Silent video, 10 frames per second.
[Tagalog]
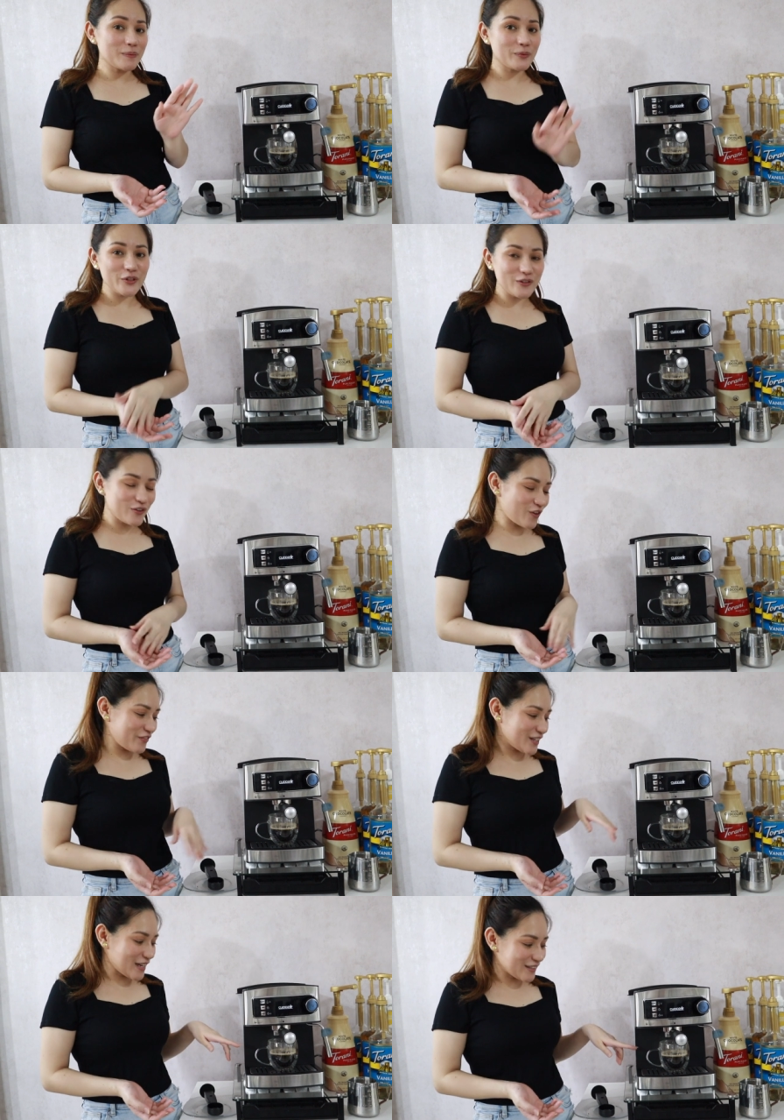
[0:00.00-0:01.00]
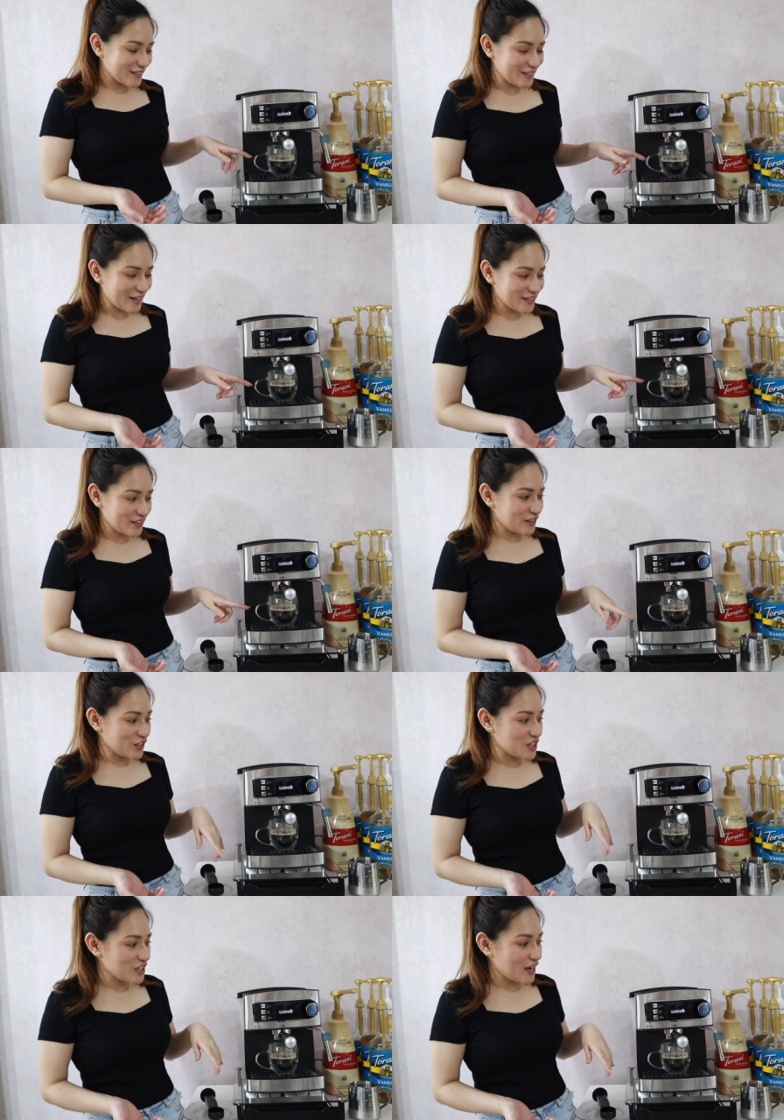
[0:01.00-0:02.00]
mag-brew yung coffee natin, guys. Ito
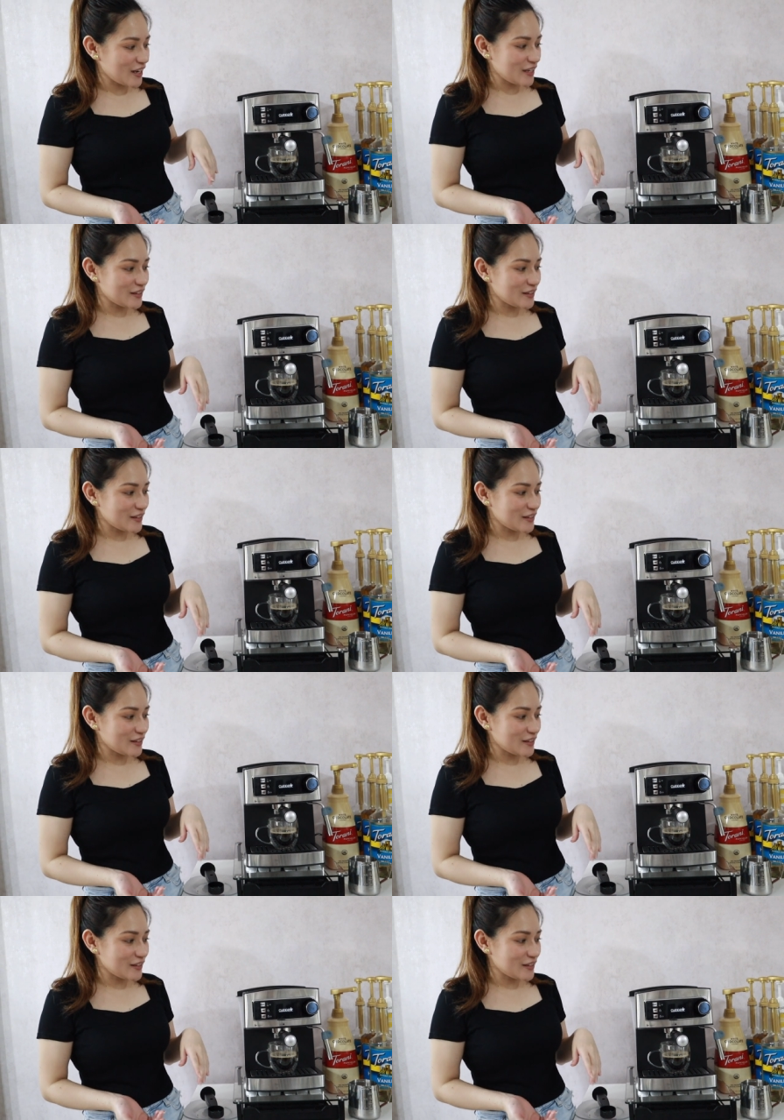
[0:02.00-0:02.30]
na siya.